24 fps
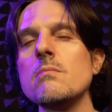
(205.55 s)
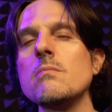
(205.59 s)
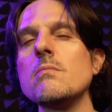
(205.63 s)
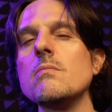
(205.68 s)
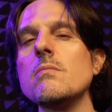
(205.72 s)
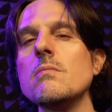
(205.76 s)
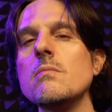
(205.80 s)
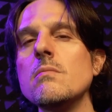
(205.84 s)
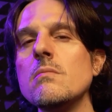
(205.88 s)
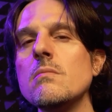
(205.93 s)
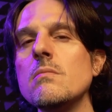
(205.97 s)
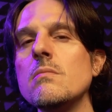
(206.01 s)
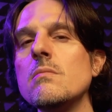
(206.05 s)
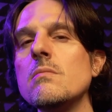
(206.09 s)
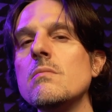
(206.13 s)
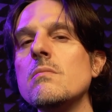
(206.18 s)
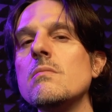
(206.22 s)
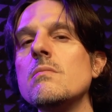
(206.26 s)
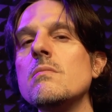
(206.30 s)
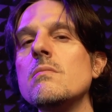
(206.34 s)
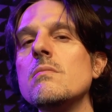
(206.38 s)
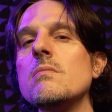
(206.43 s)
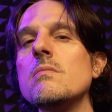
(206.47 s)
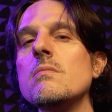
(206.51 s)

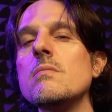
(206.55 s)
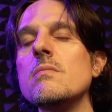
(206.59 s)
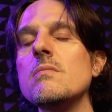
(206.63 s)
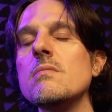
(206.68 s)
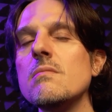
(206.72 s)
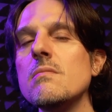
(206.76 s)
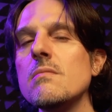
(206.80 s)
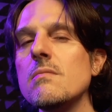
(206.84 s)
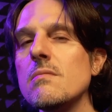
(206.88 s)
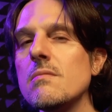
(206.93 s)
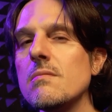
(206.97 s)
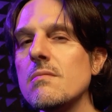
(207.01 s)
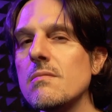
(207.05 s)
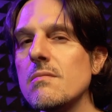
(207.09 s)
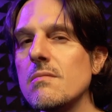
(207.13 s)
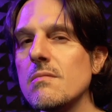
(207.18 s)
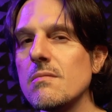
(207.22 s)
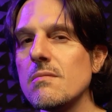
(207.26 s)
Mmm,